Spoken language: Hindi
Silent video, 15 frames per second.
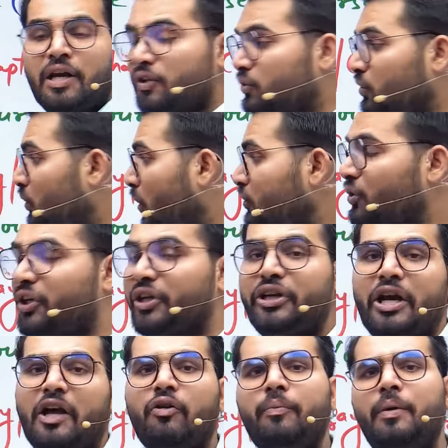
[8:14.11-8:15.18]
तो नौ सौ
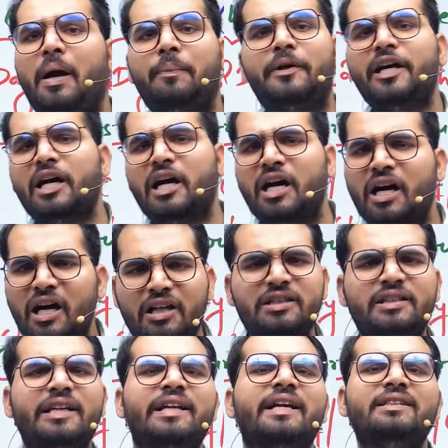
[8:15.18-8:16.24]
निन्यानवे में आपकी हर
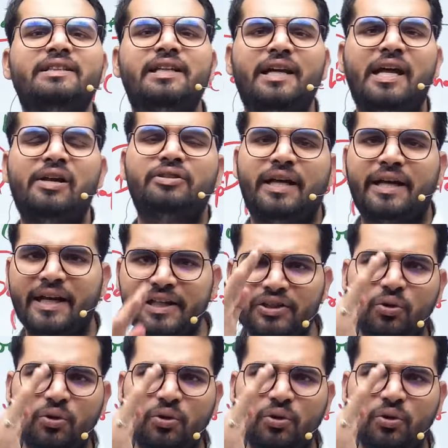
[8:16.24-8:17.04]
तरीके से तैयारी हो जाएगी